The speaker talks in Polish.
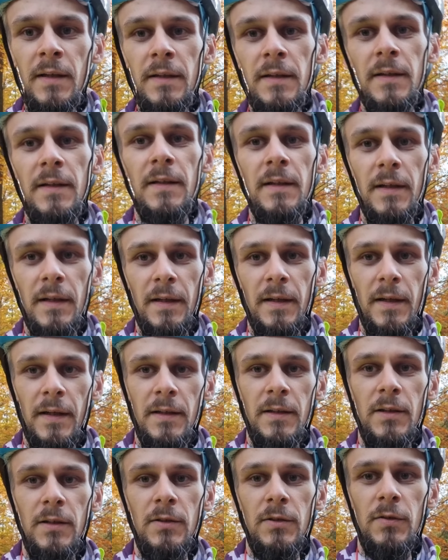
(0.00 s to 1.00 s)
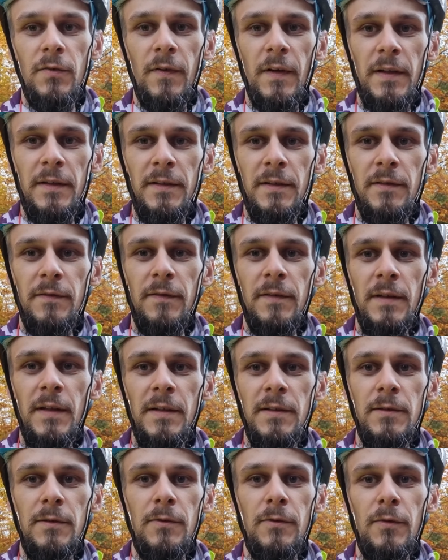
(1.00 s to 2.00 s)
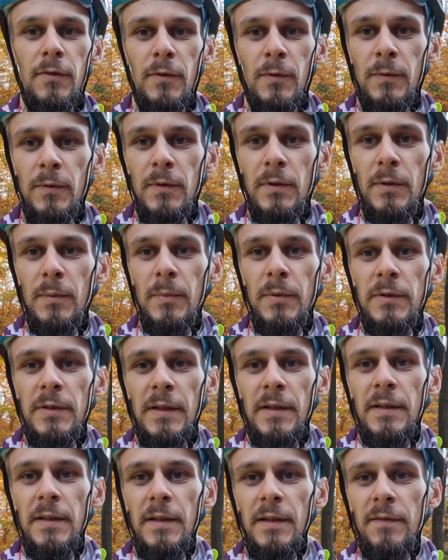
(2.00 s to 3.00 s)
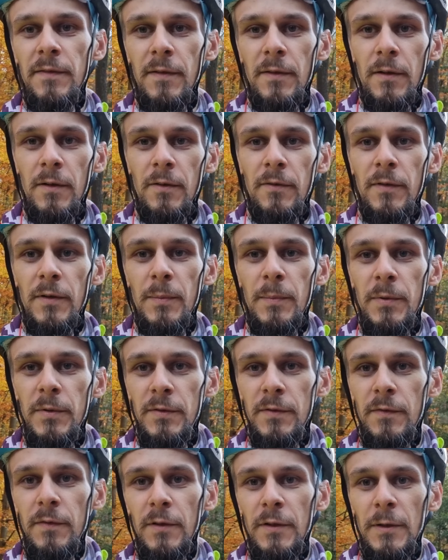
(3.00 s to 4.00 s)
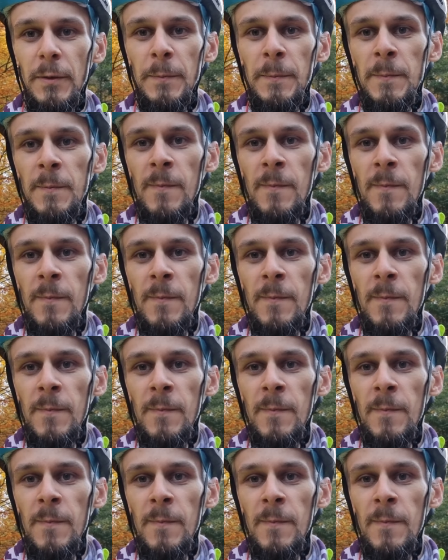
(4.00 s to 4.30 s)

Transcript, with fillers: kilka jakichś fajnych wyjazdów, no bo taki rower pozwoli